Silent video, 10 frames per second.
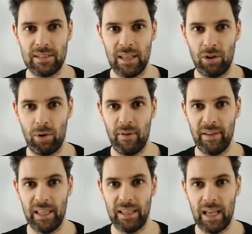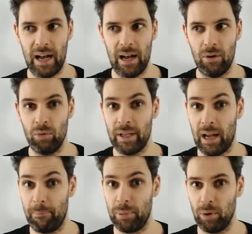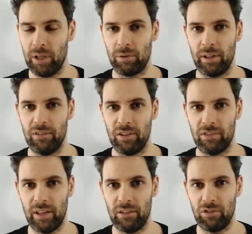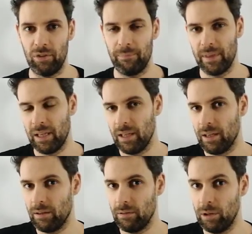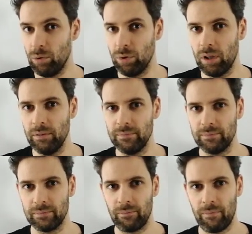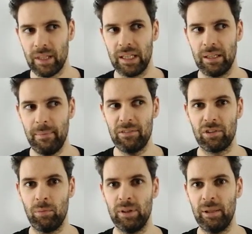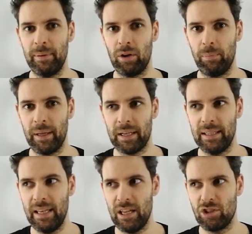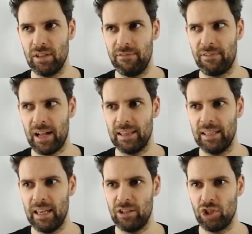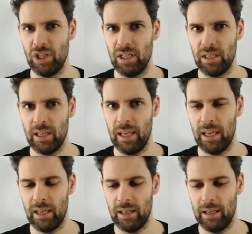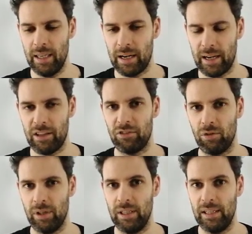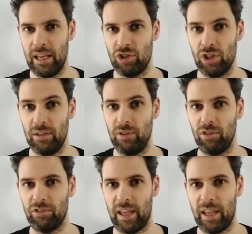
lo 0, come vedete, ha un cappio che torna in se stesso. L'1 se lo moltiplico per 10 fa 10 e il resto di 10 diviso